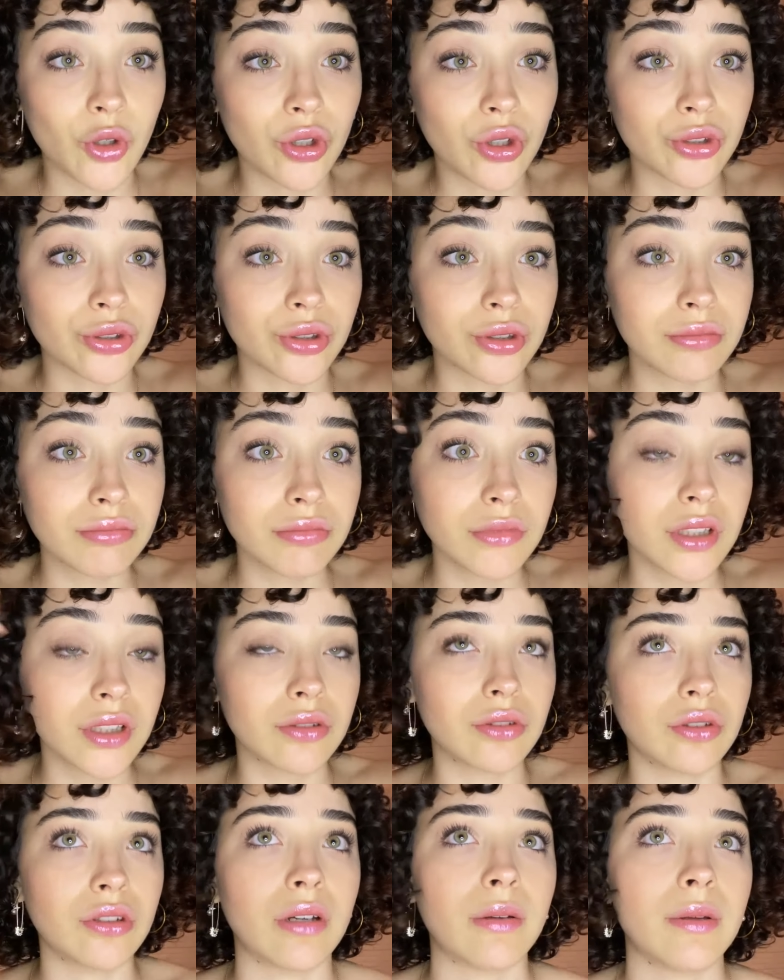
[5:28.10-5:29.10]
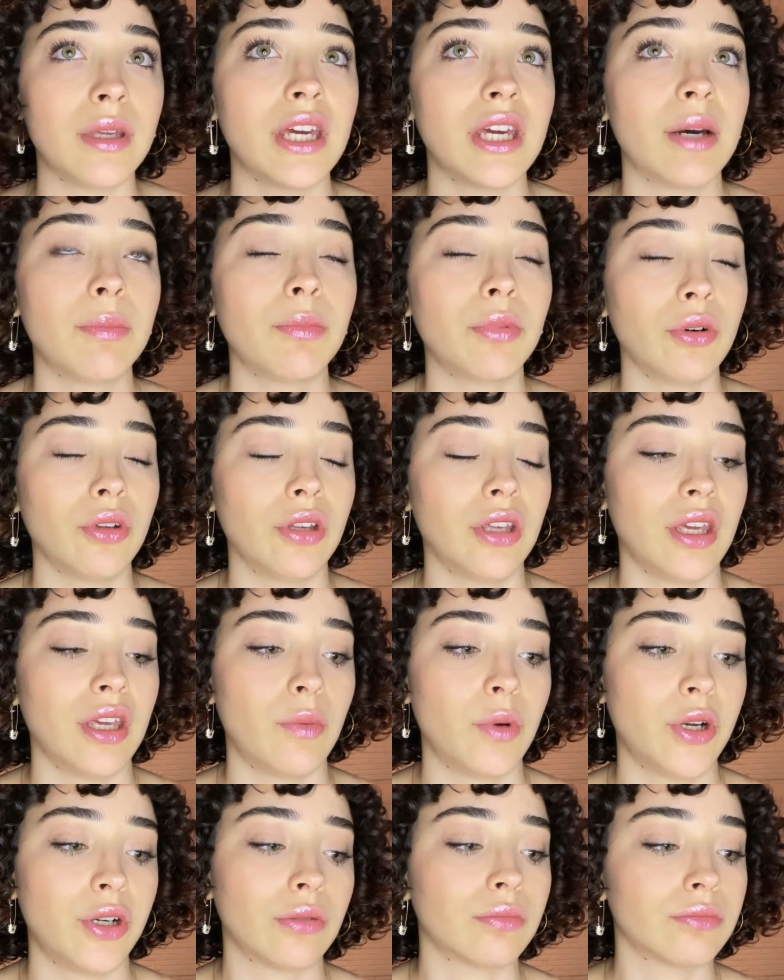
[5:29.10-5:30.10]
corto todavía, porque
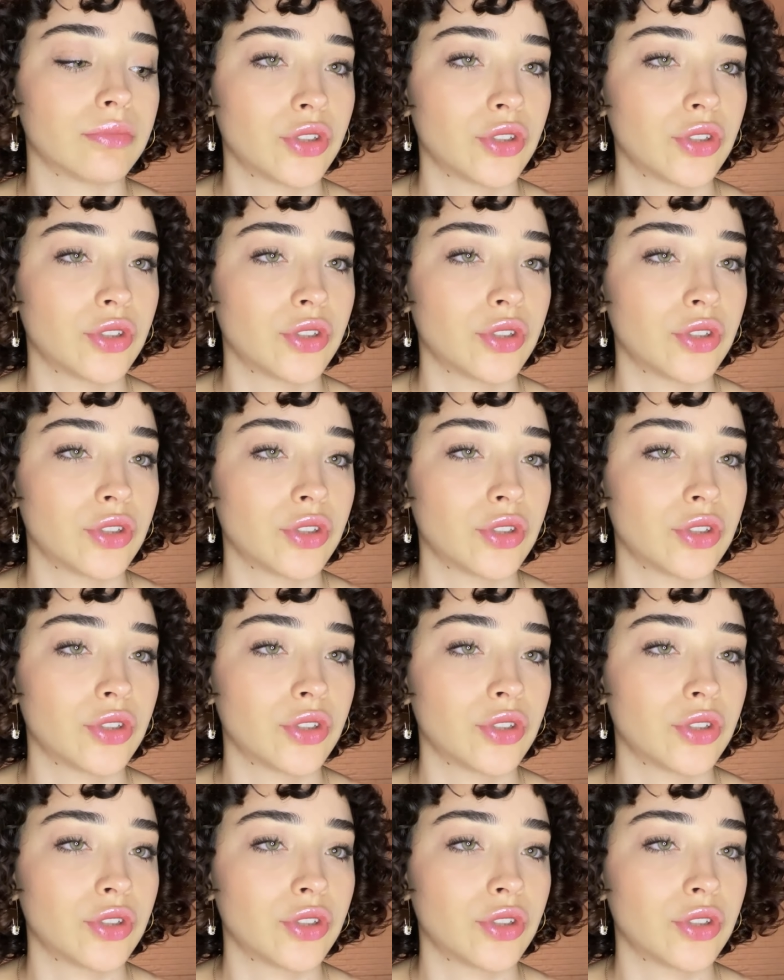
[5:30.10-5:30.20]
bueno,